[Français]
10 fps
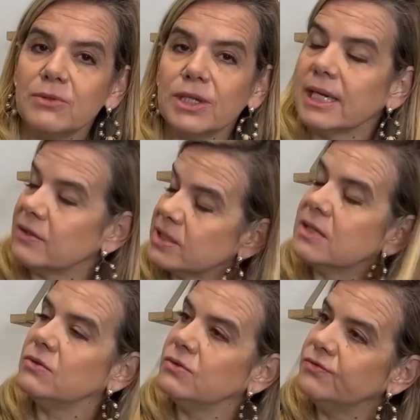Alors c'est le
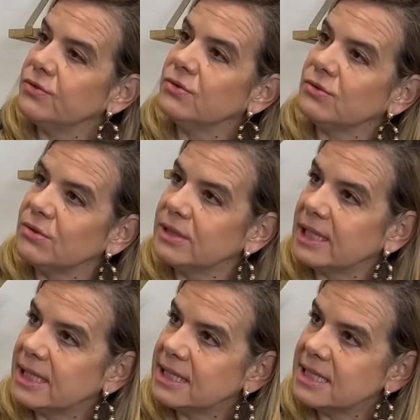nom venant de
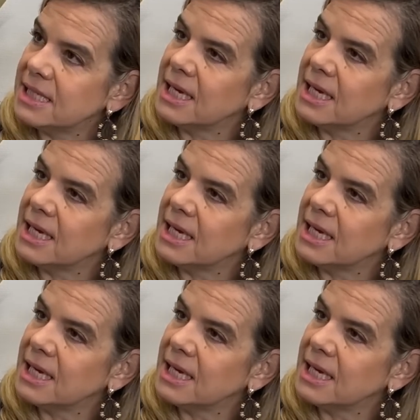l'euthanasie.